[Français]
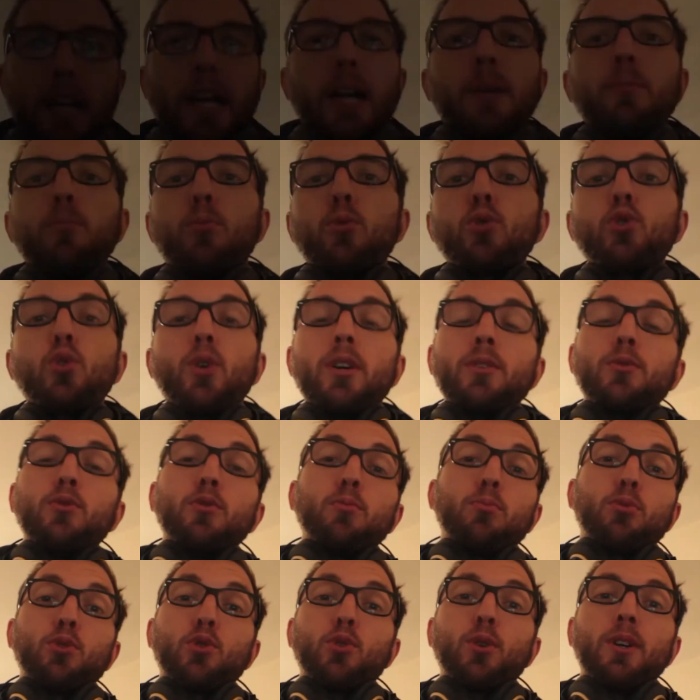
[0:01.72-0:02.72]
Bonjour à
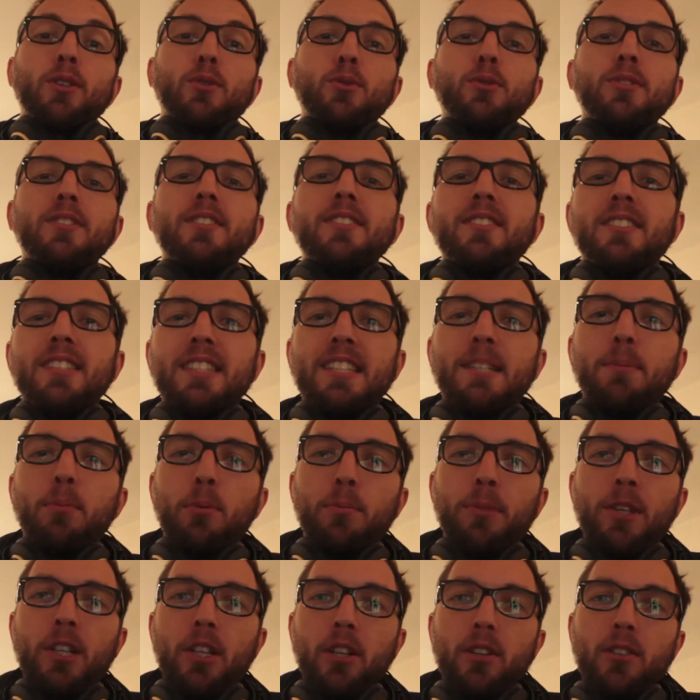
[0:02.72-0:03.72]
toutes, bonjour à tous, ici Thibaut
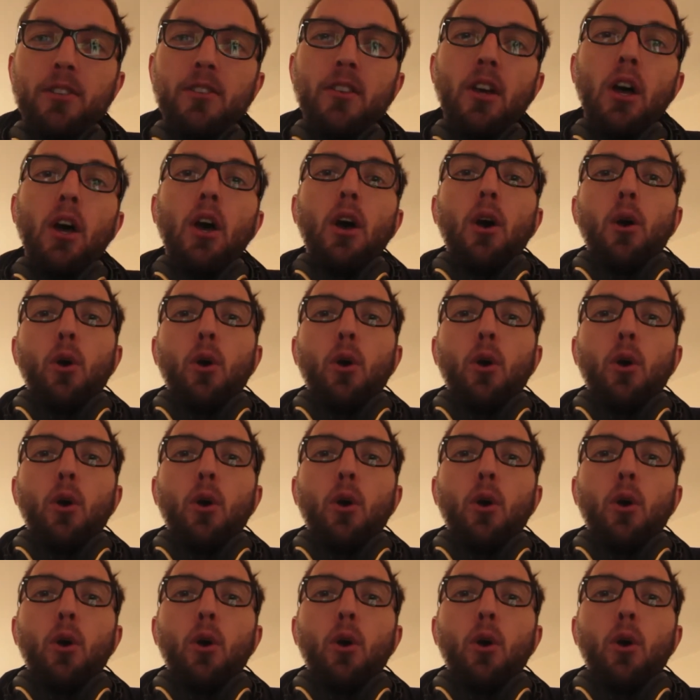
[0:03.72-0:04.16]
Mikos.